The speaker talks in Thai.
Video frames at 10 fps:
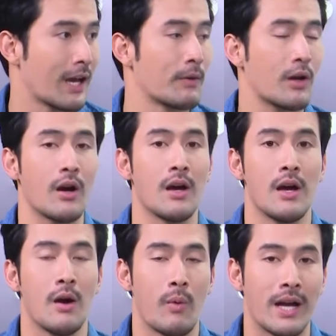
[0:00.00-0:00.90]
นะครับแล้วก็
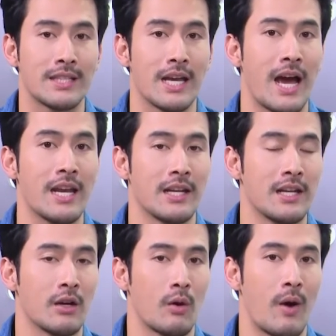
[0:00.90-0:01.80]
ไว้ใจได้ใน
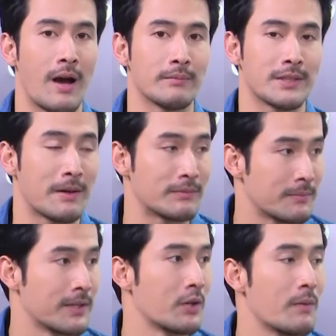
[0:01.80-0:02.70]
เรื่องของความสม่ำเส
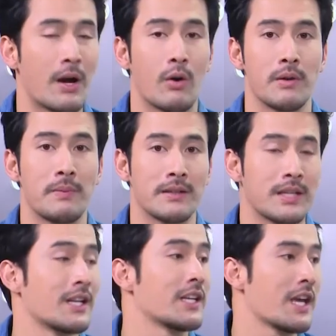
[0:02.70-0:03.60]
มอด้วยบาง
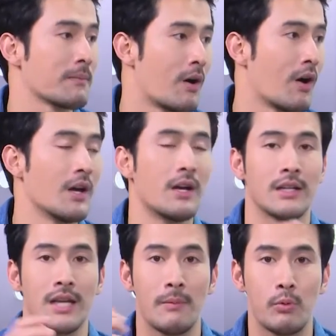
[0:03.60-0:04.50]
ทีอย่างที่เก่งบอก
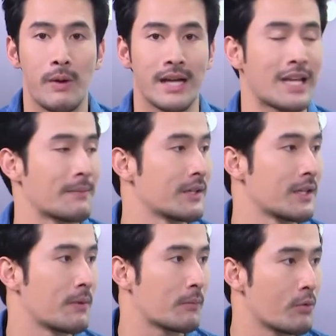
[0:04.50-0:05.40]
ถ้าผู้ผ่าตัดบางที
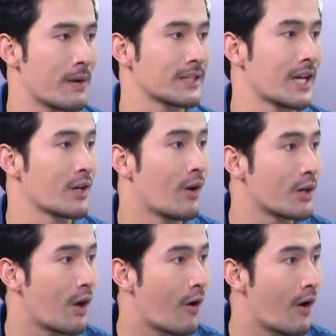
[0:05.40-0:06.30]
แบบคนผ่าตัดนอน
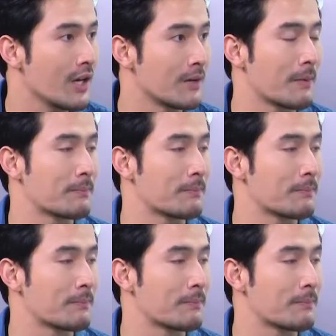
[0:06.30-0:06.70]
น้อยหรือแบ